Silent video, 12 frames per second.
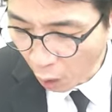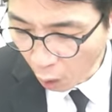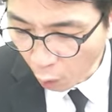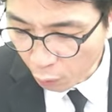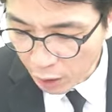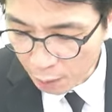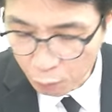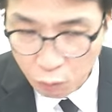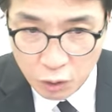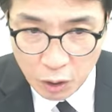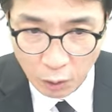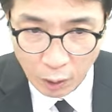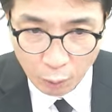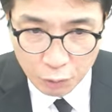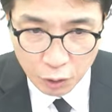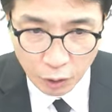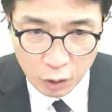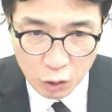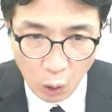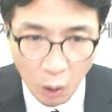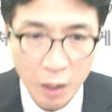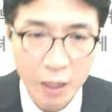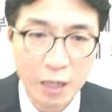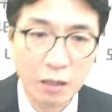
어휘 문제로 나올 수 있겠죠.